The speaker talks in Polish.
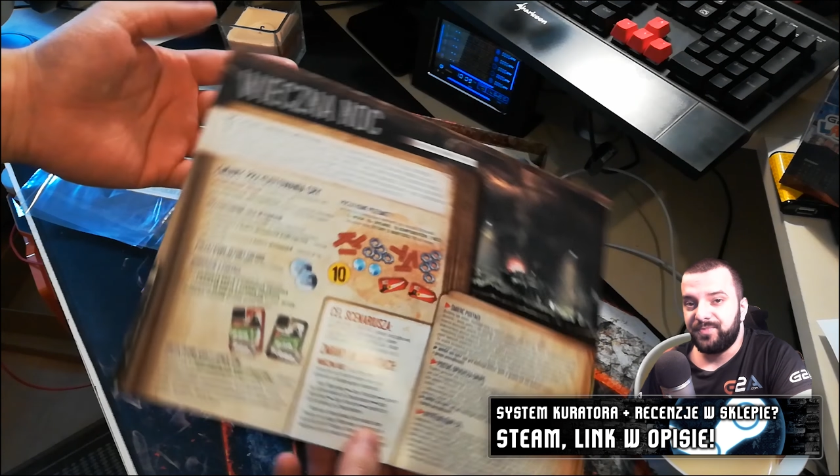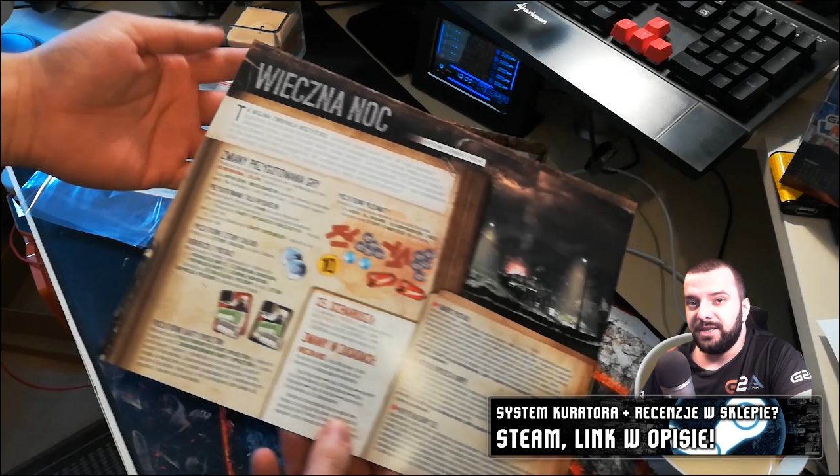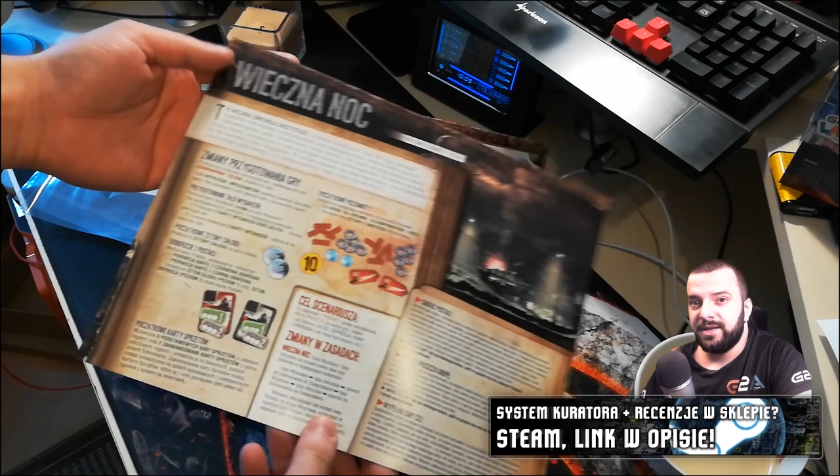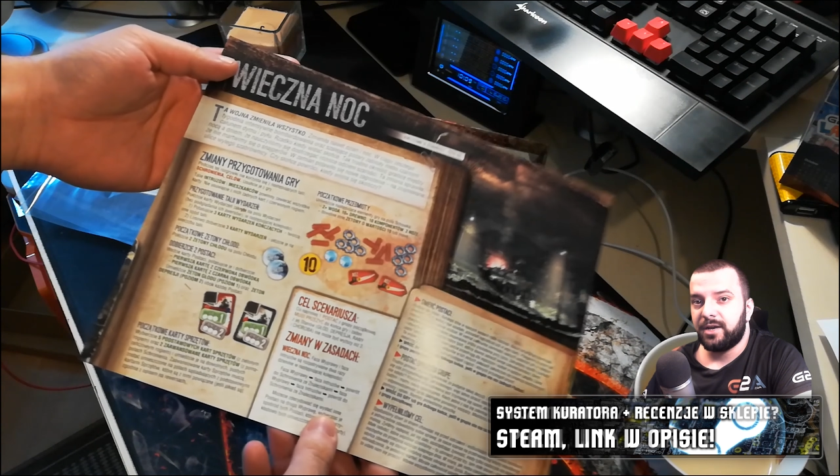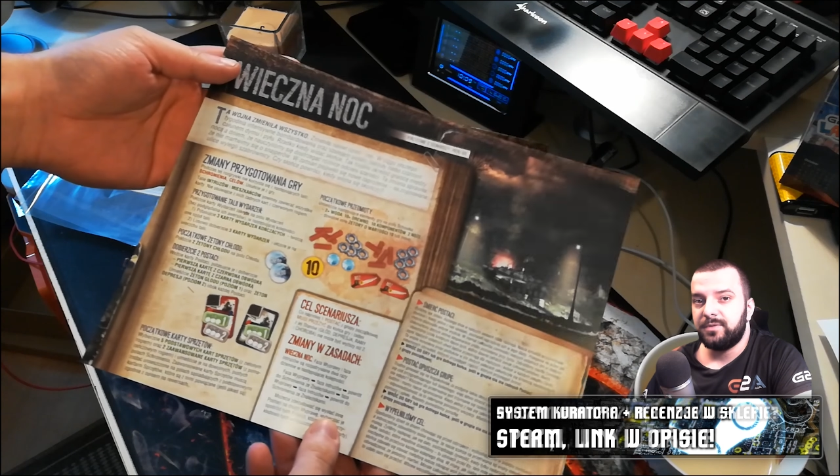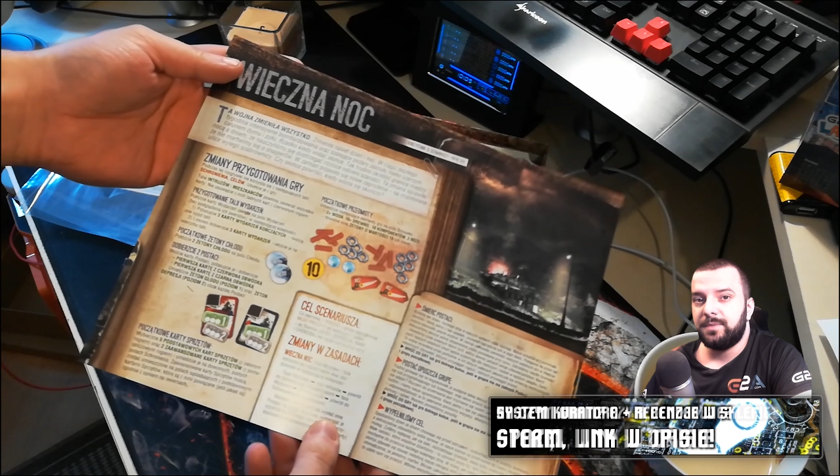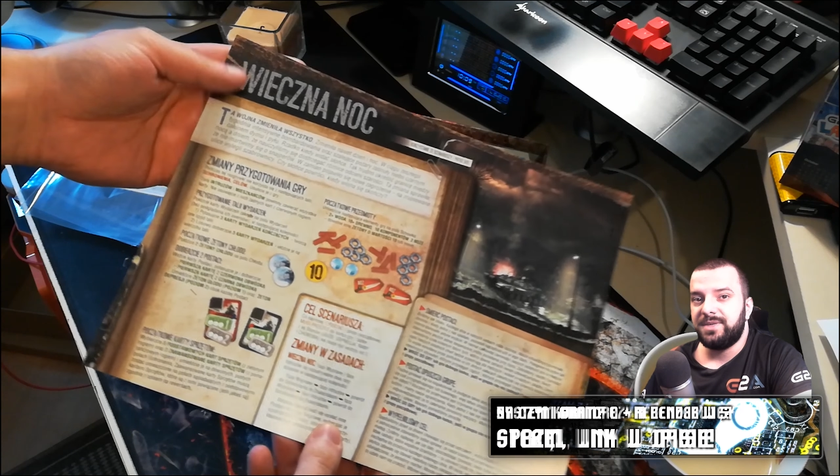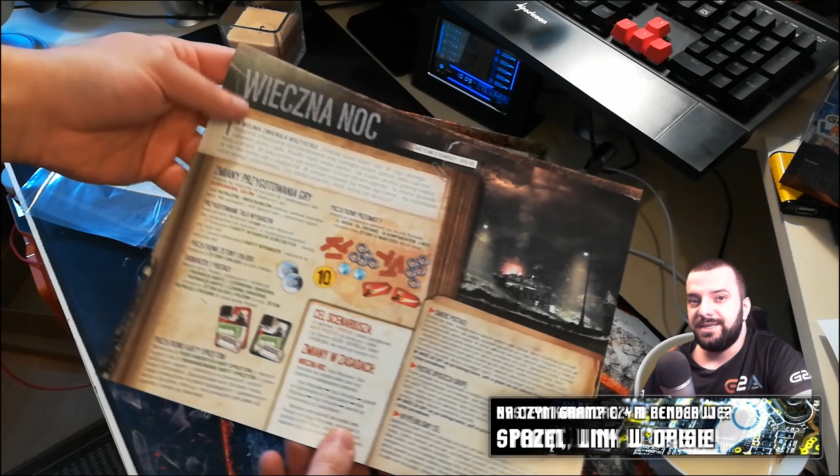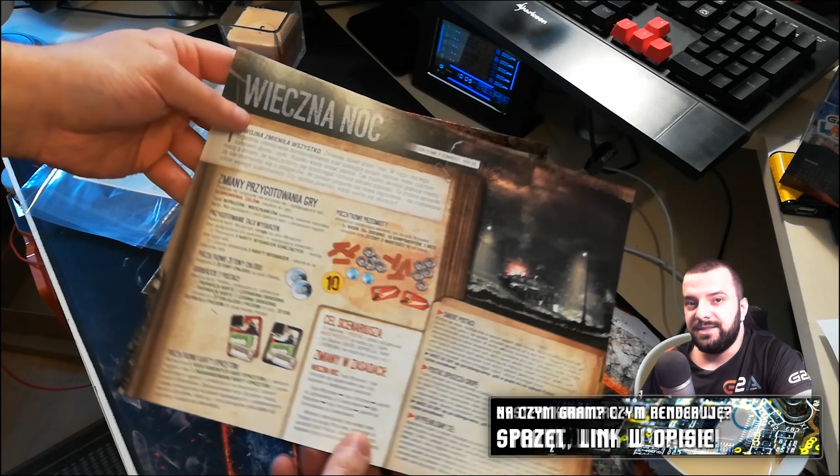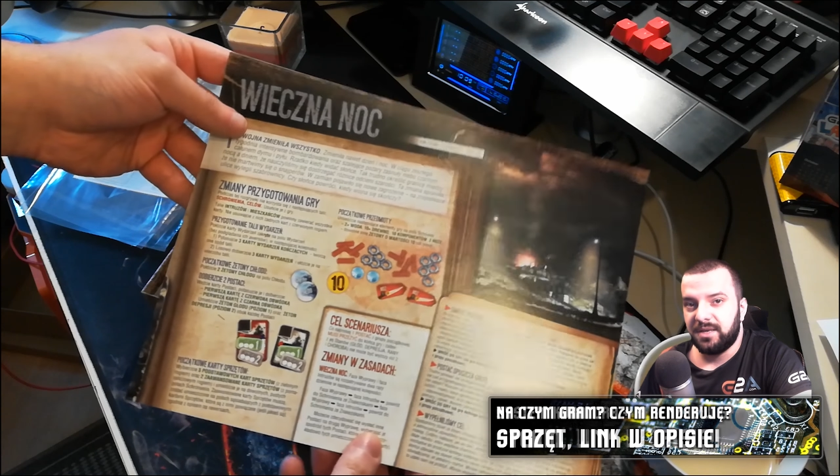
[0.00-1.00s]
i dają nam
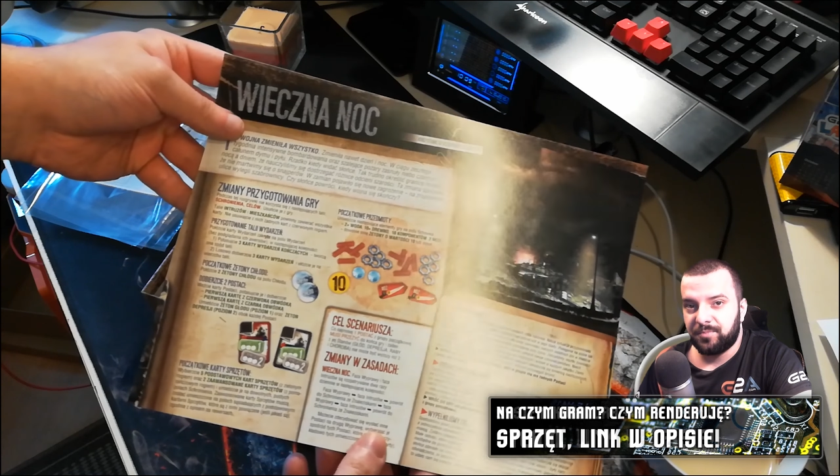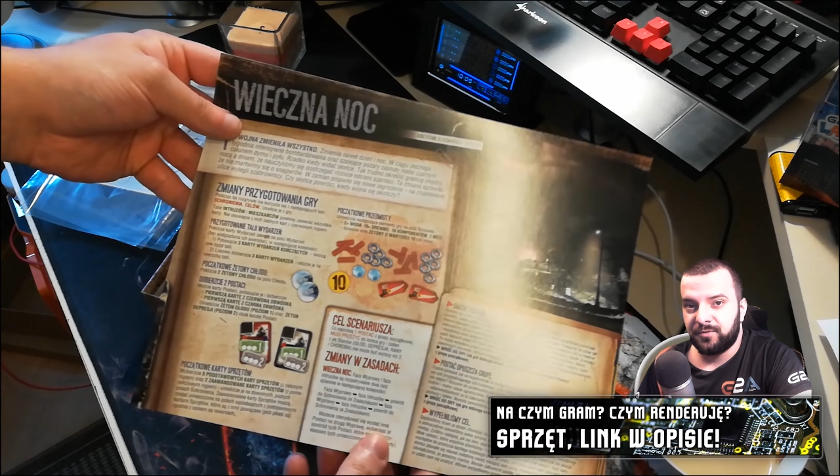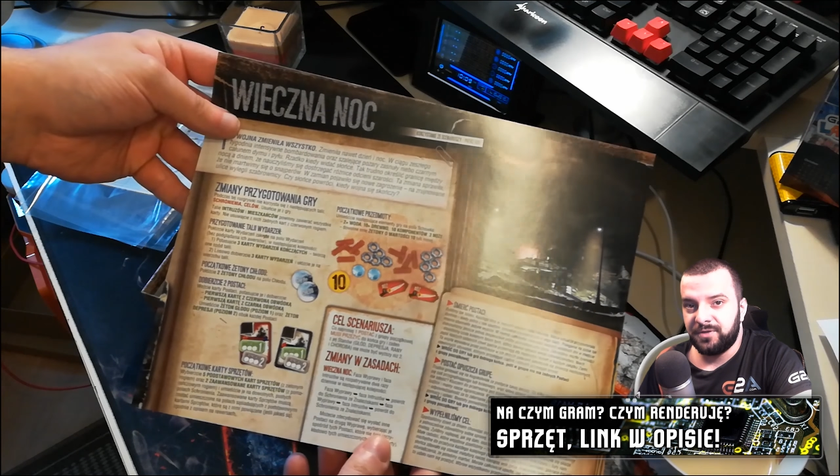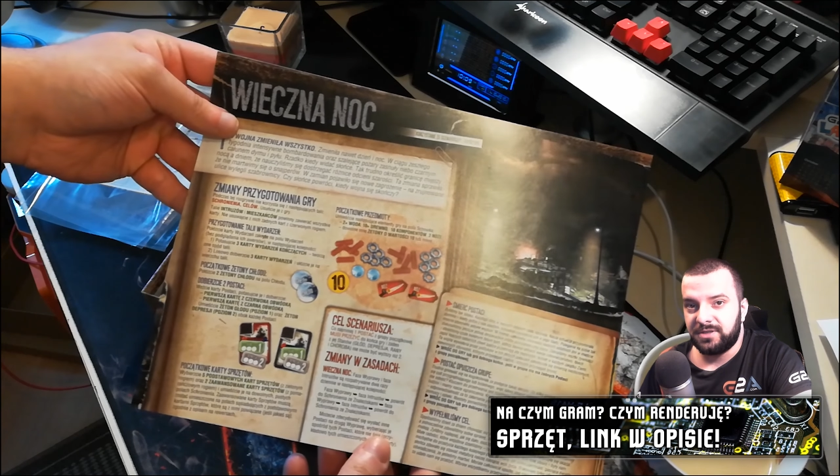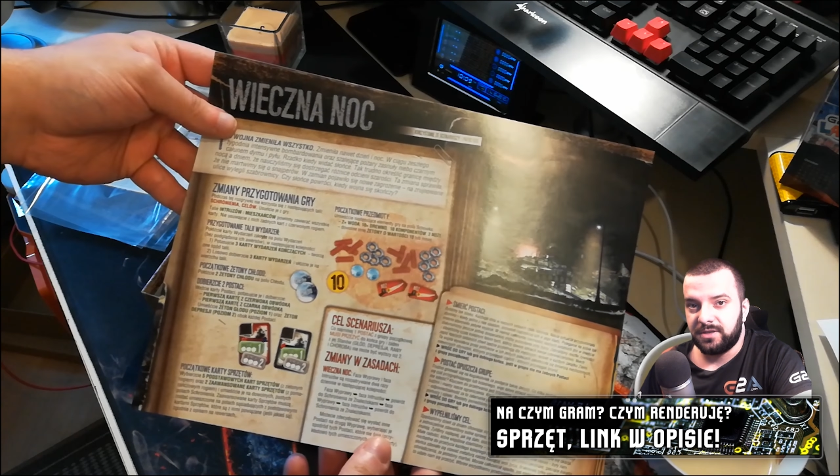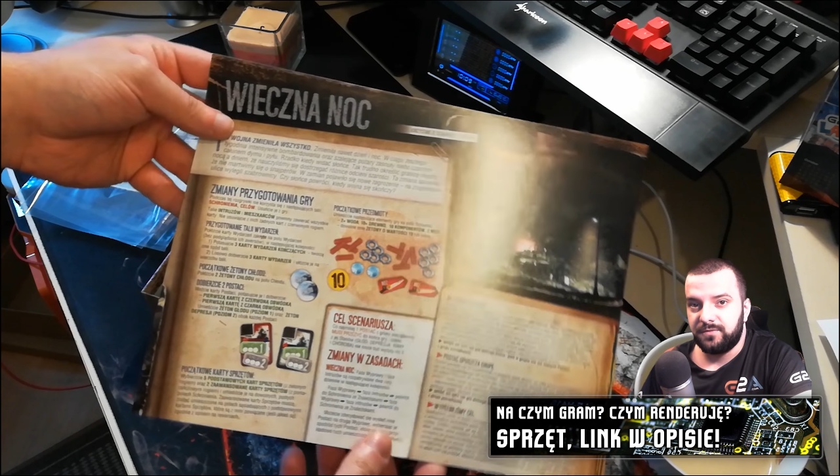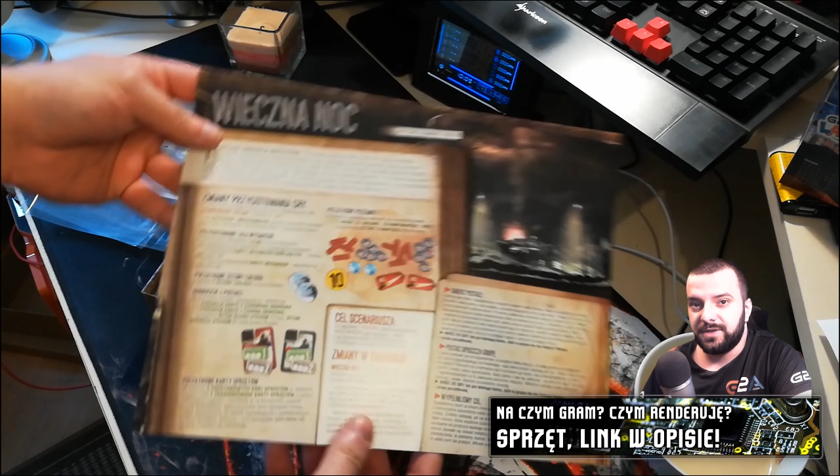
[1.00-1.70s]
inne profity. W